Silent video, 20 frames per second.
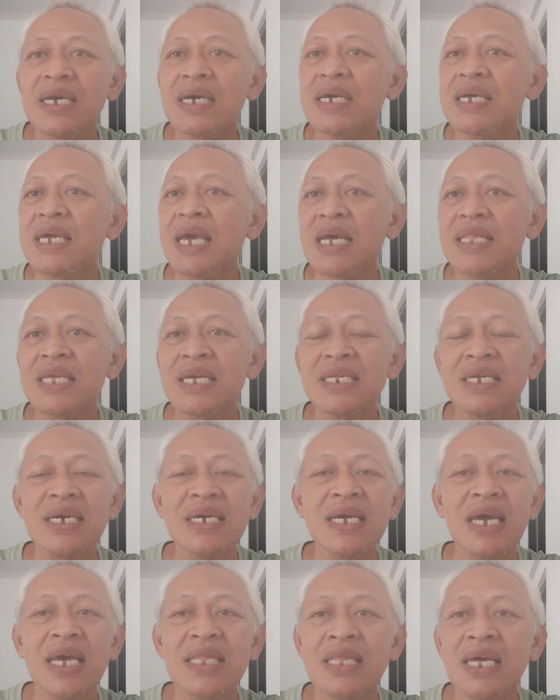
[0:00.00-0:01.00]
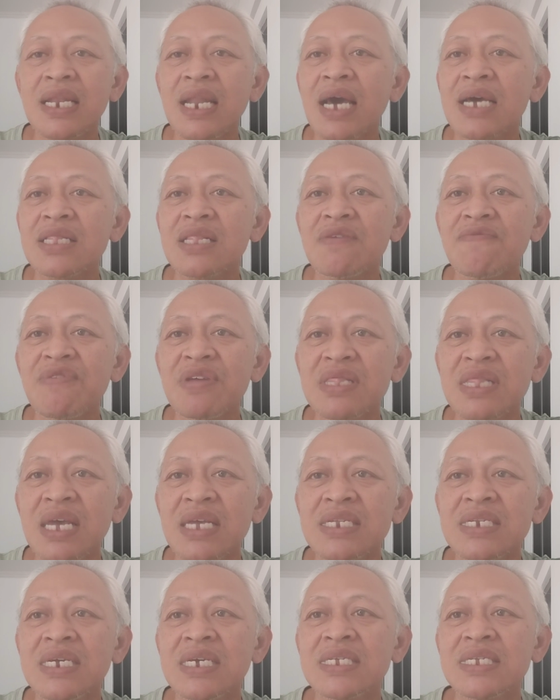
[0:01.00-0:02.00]
kegiatan-kegiatan
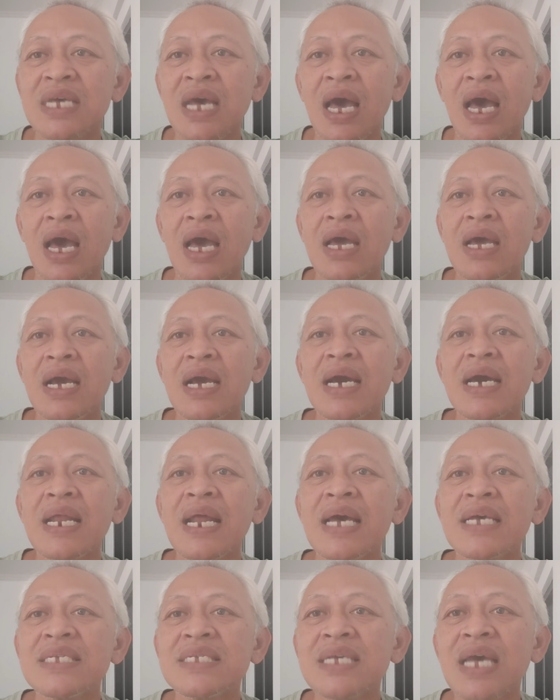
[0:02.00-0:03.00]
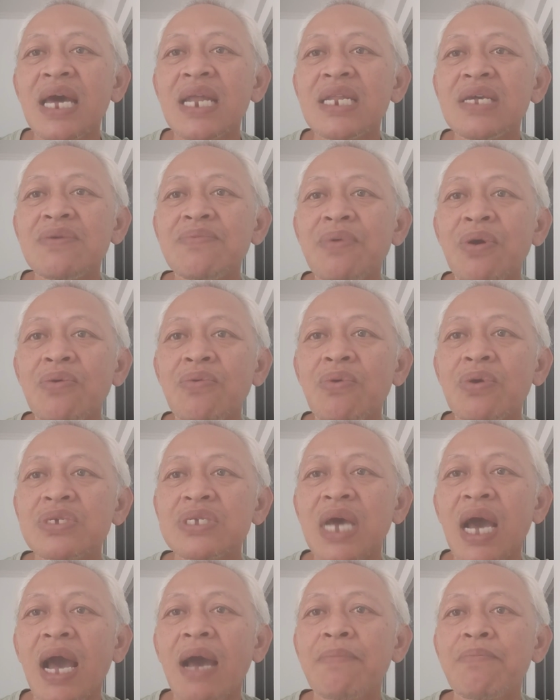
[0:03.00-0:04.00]
aktivitas desa ngerasan wong-wong
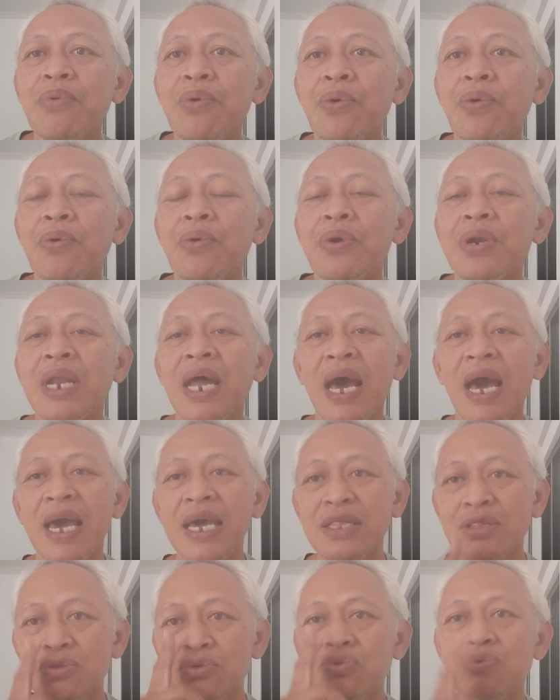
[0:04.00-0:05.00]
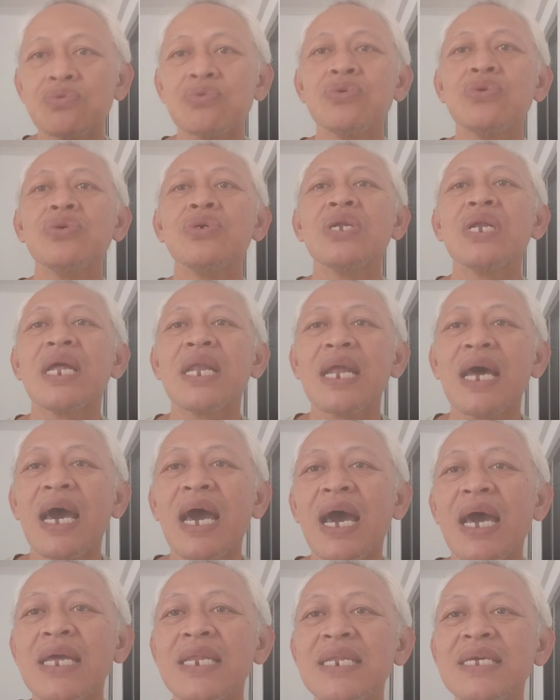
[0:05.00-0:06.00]
sak kampung nah itu
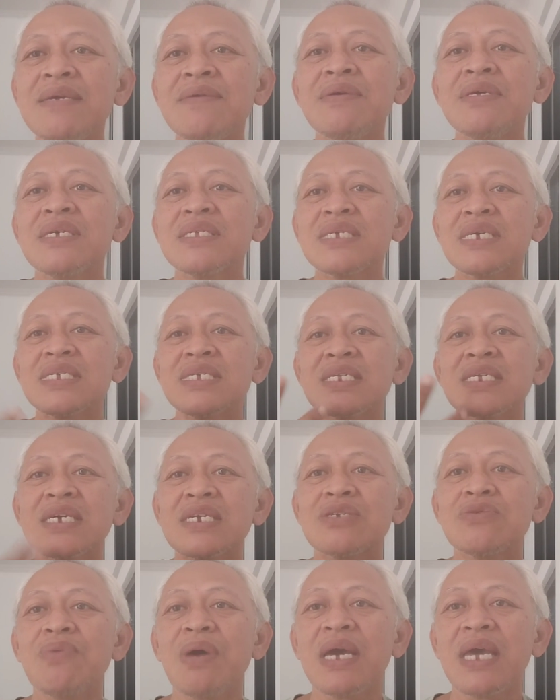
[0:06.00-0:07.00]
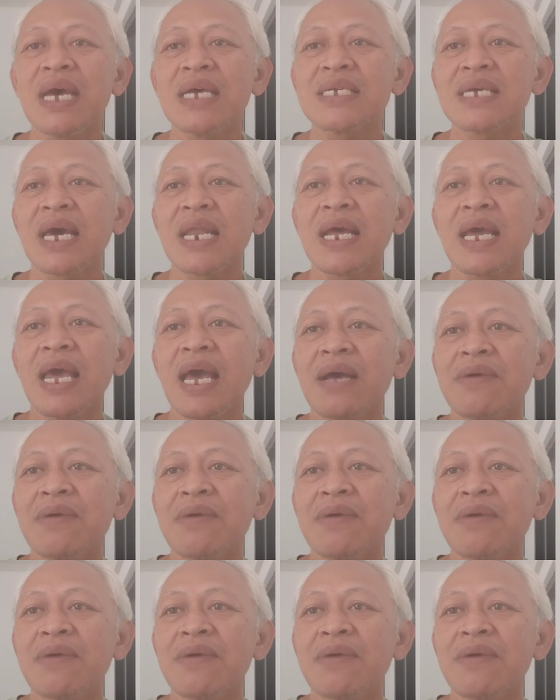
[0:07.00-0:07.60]
nah ini season kedua ya sekarang